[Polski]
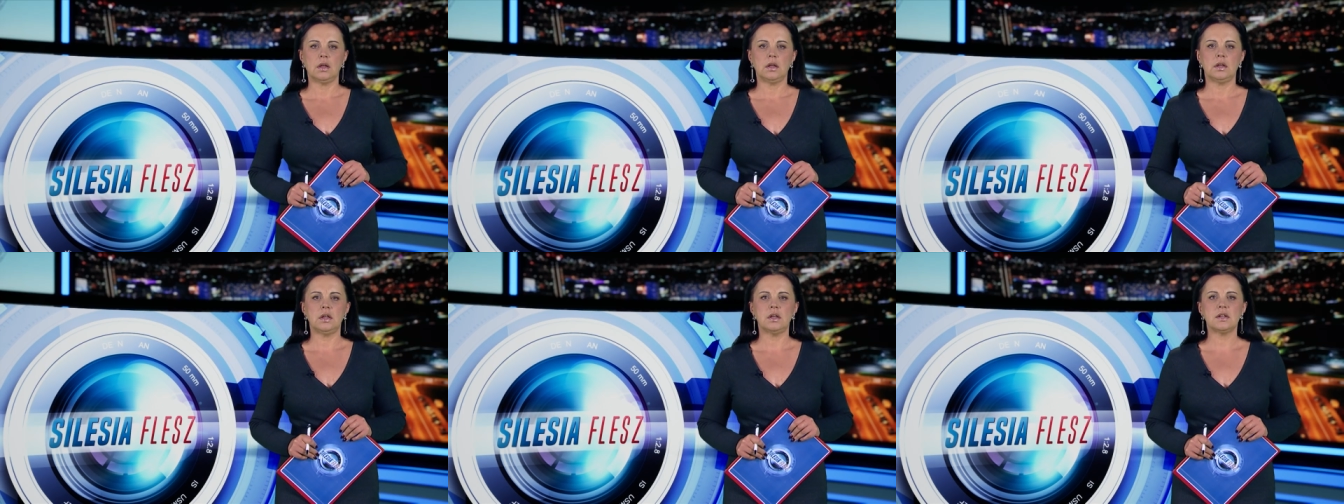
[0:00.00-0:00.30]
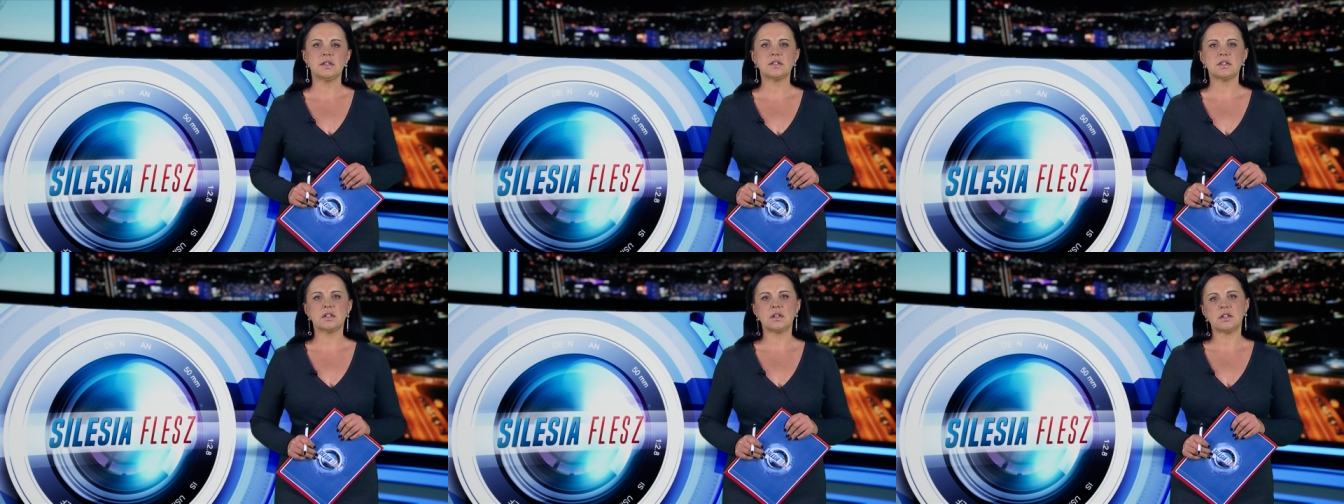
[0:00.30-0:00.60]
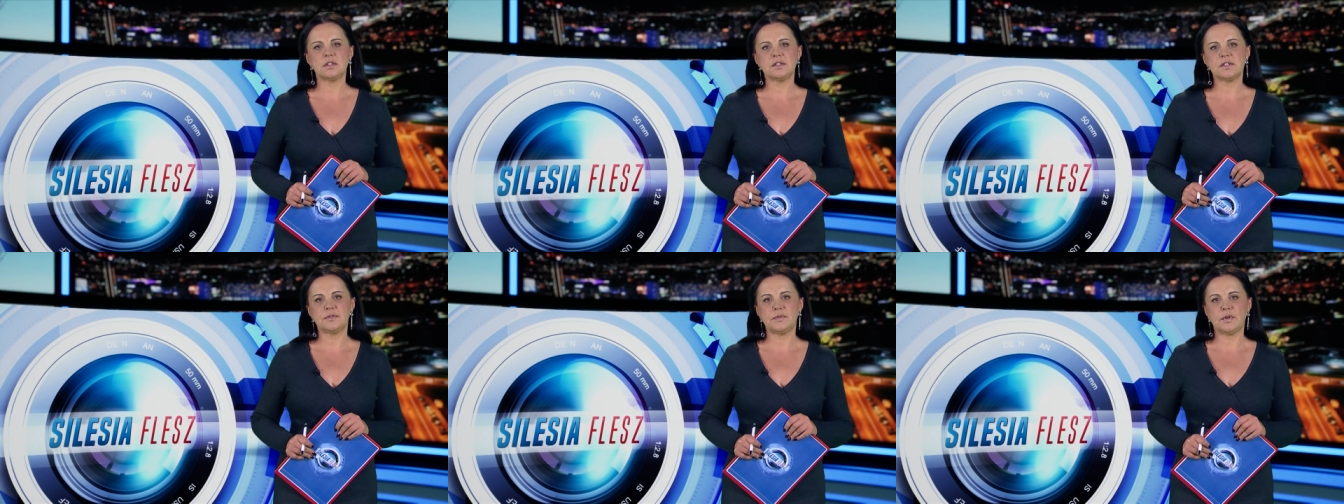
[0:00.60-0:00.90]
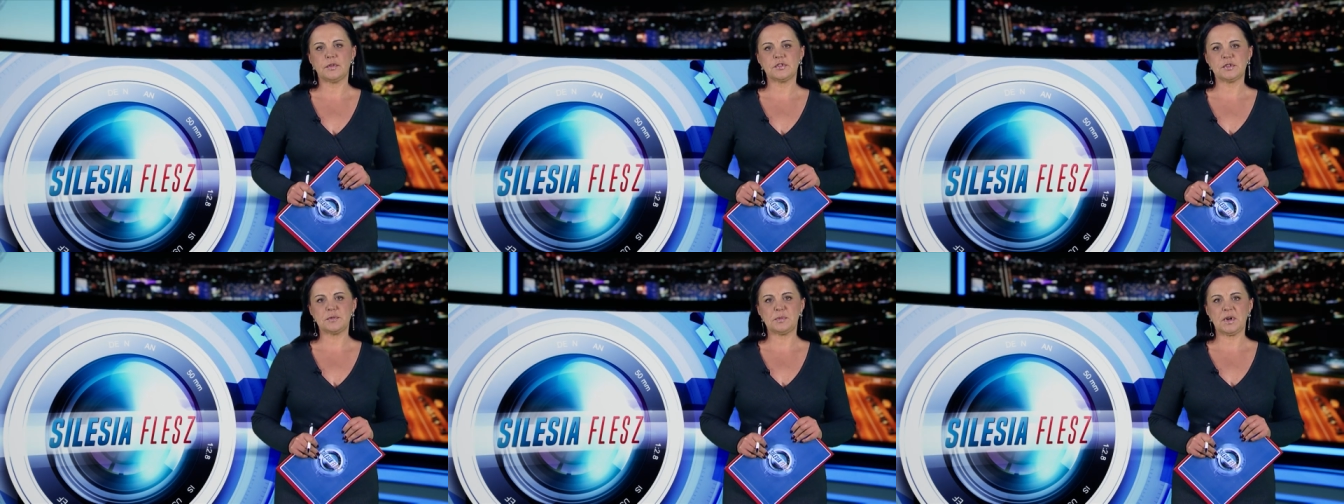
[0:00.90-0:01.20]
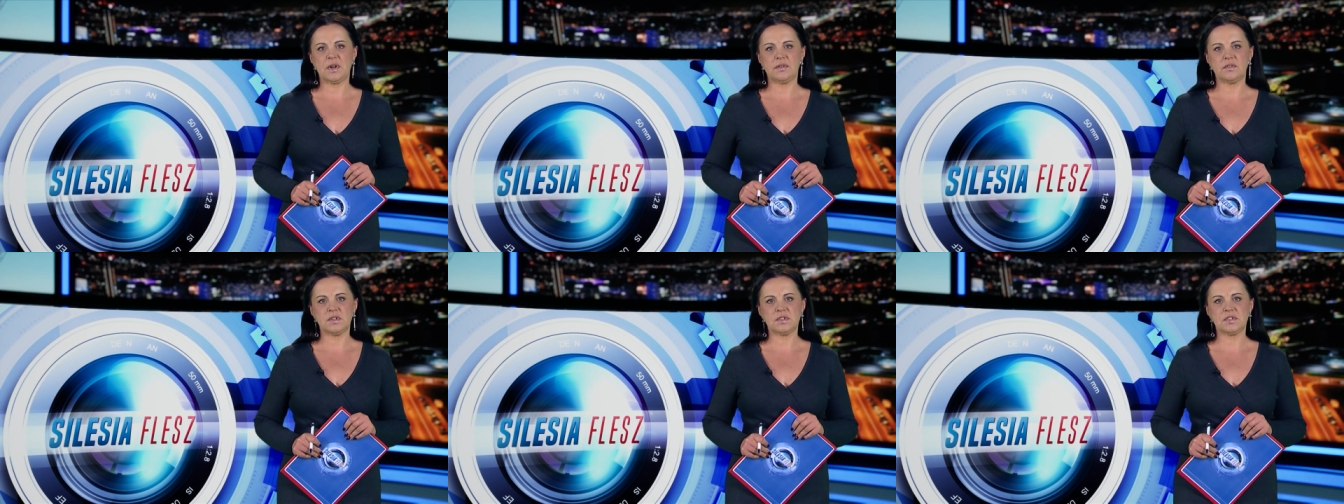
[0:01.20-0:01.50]
Jest śledztwo w
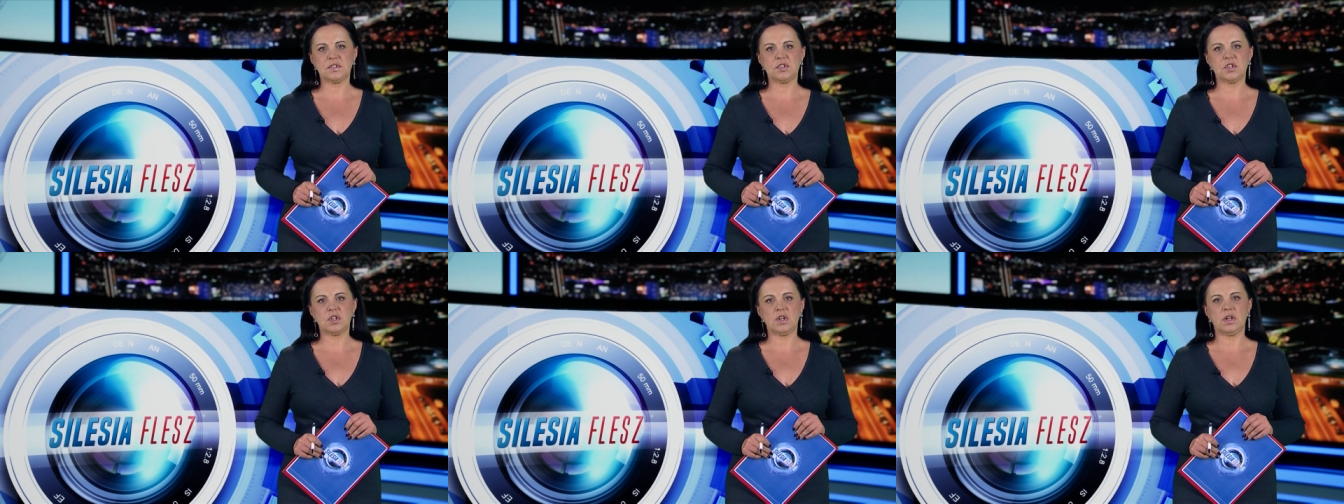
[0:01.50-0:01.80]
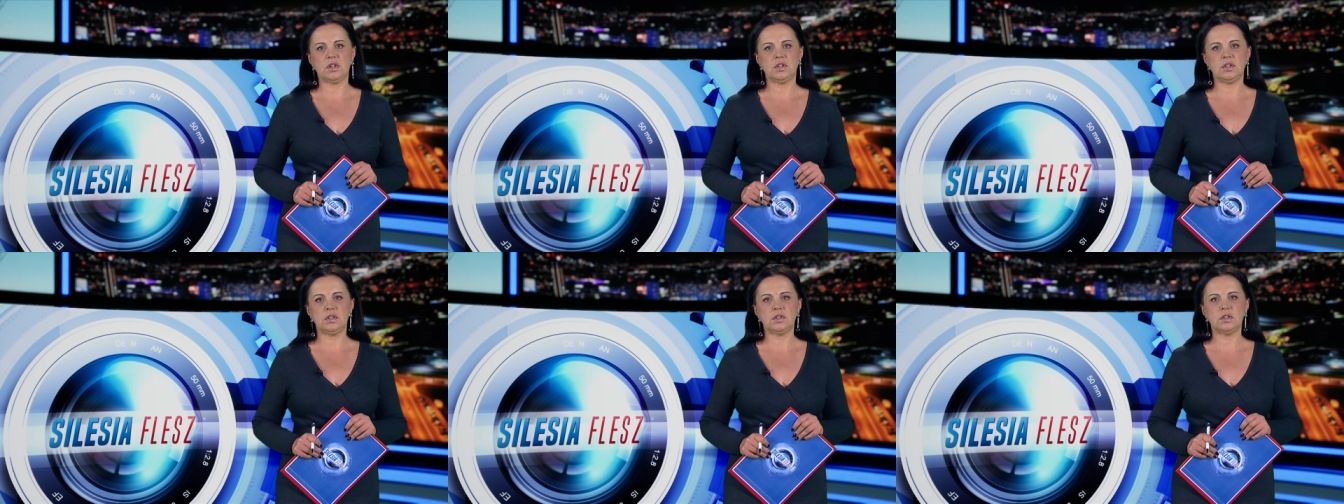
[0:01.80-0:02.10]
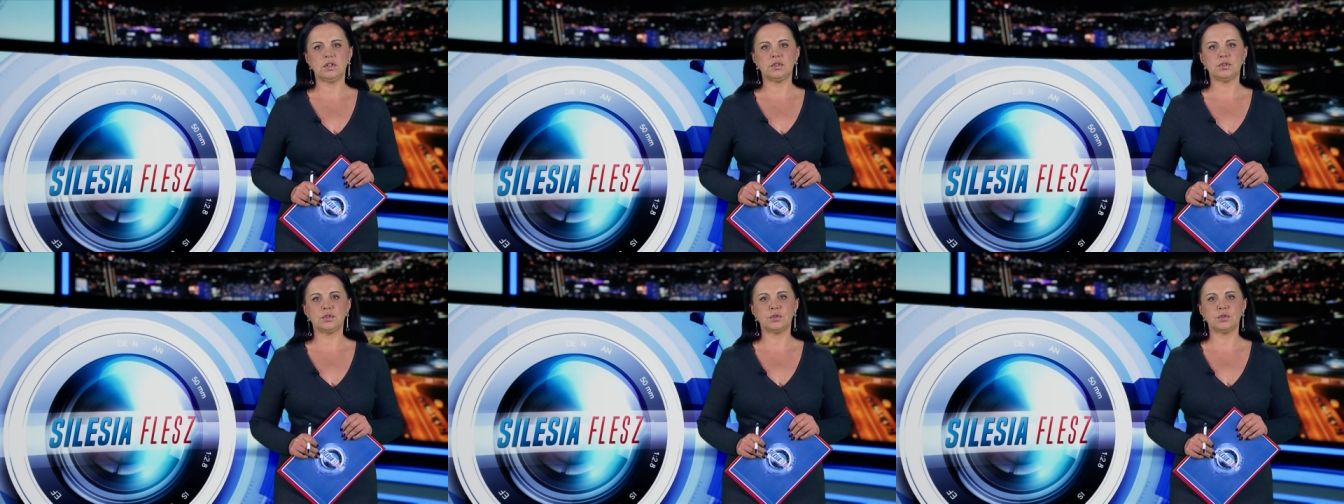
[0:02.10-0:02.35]
sprawie strzelaniny,